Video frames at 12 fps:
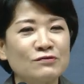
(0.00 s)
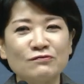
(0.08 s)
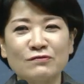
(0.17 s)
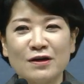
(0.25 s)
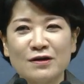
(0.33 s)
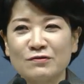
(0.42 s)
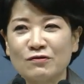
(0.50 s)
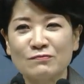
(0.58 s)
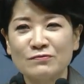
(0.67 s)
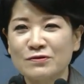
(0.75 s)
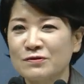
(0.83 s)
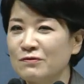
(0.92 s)
순간
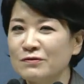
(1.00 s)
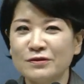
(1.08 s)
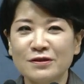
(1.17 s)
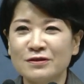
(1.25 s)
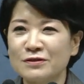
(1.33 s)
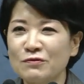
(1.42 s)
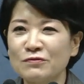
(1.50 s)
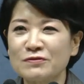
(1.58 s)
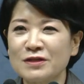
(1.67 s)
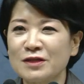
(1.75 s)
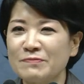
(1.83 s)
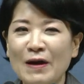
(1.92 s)
여러분 절대 그
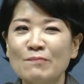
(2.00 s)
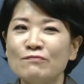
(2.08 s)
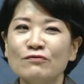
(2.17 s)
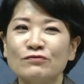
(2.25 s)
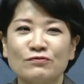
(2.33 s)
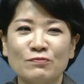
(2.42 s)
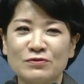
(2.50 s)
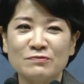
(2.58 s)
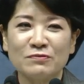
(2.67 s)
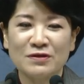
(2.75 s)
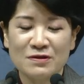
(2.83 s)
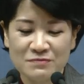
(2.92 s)
선교사님 한 분으로 보지
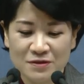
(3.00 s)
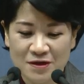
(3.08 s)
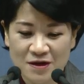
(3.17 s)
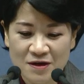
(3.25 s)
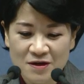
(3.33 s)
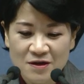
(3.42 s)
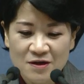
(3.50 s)
못합니다.